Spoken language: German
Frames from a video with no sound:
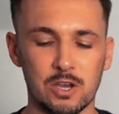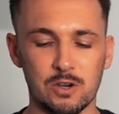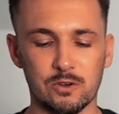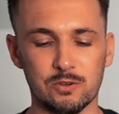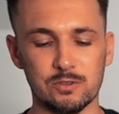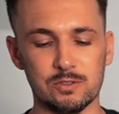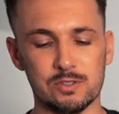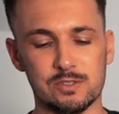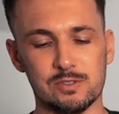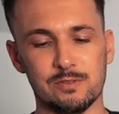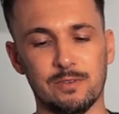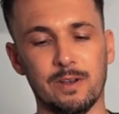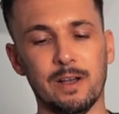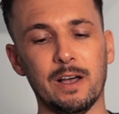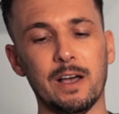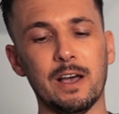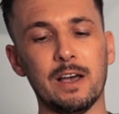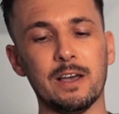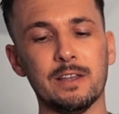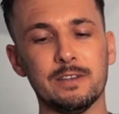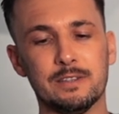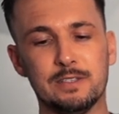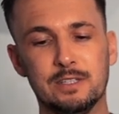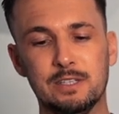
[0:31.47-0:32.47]
Und
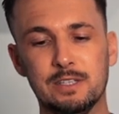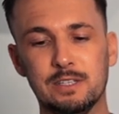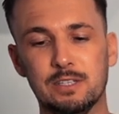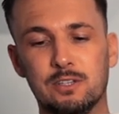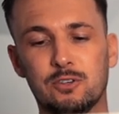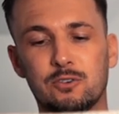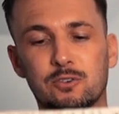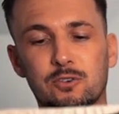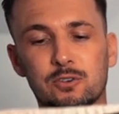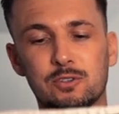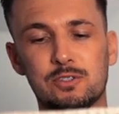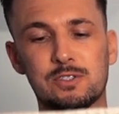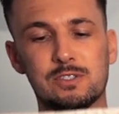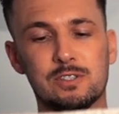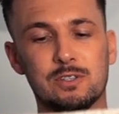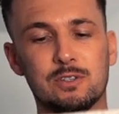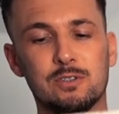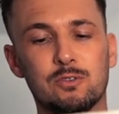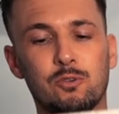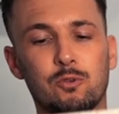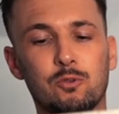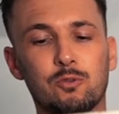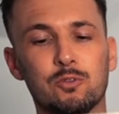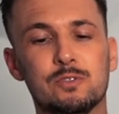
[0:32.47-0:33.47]
zwar die
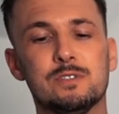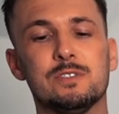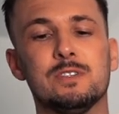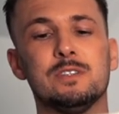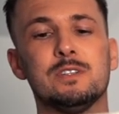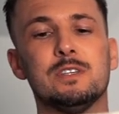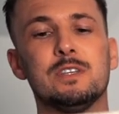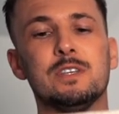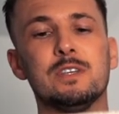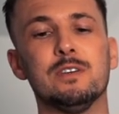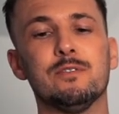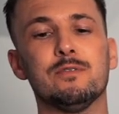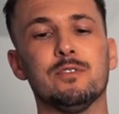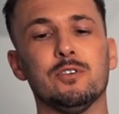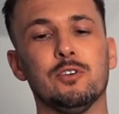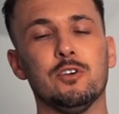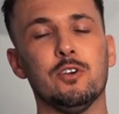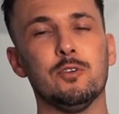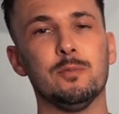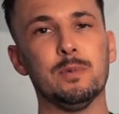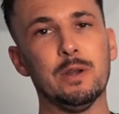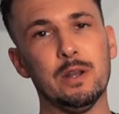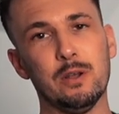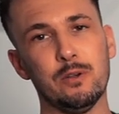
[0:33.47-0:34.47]
kurze Hose hier von
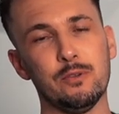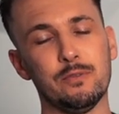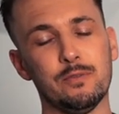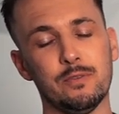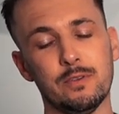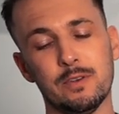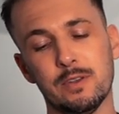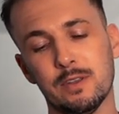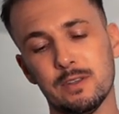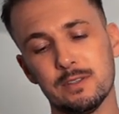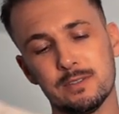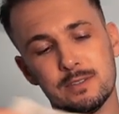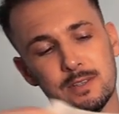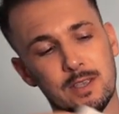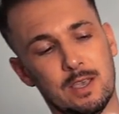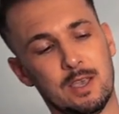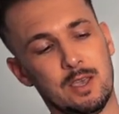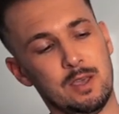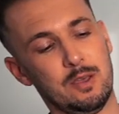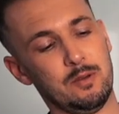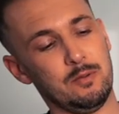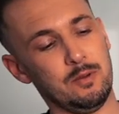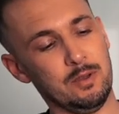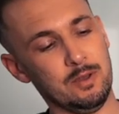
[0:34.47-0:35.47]
Urban Outfitters,
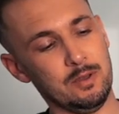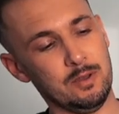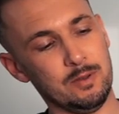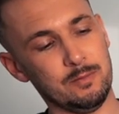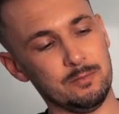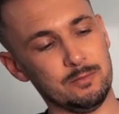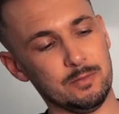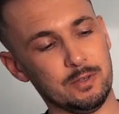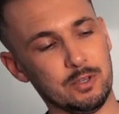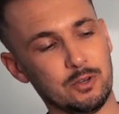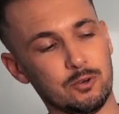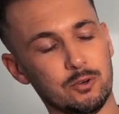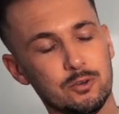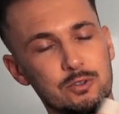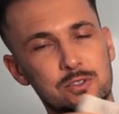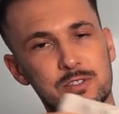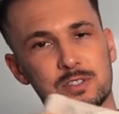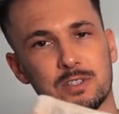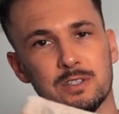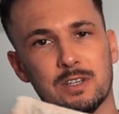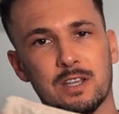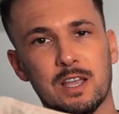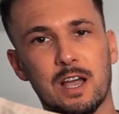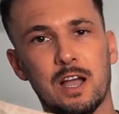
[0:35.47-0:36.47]
ähm, die
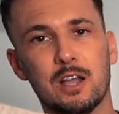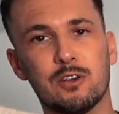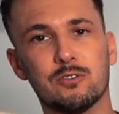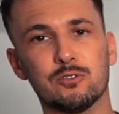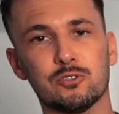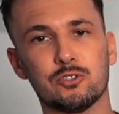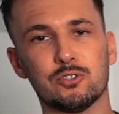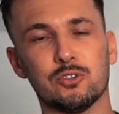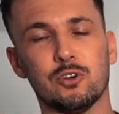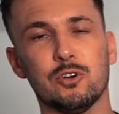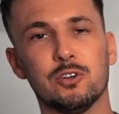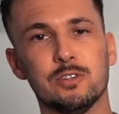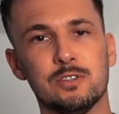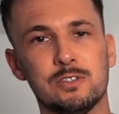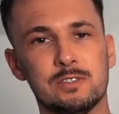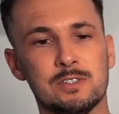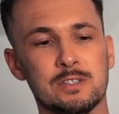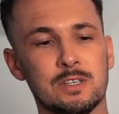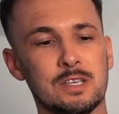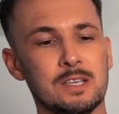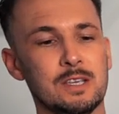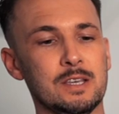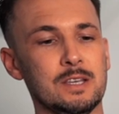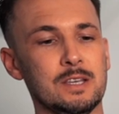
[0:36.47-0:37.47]
kurze Cargo Shorts.